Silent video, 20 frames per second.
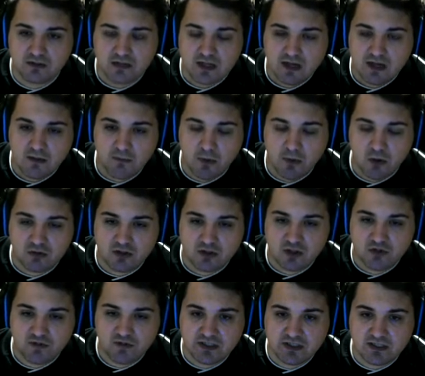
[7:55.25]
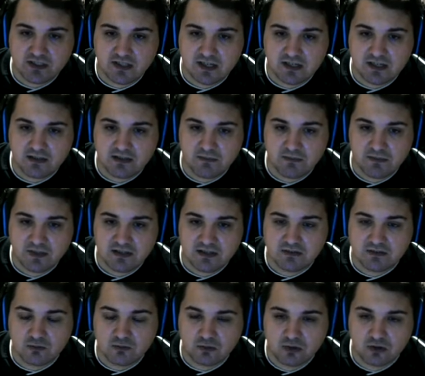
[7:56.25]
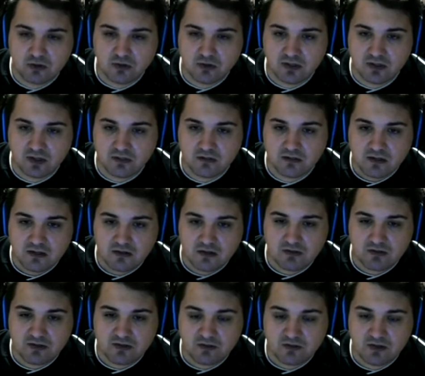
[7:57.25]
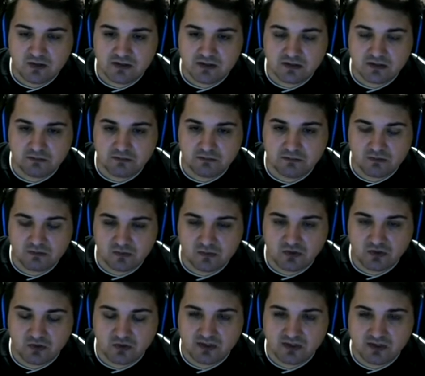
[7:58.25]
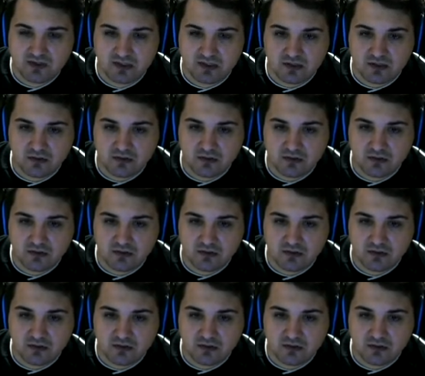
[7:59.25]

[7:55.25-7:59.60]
Braucht Geschwindigkeit, damit es gut hören kann. Und so ist es, Ding, so ist es hier auch.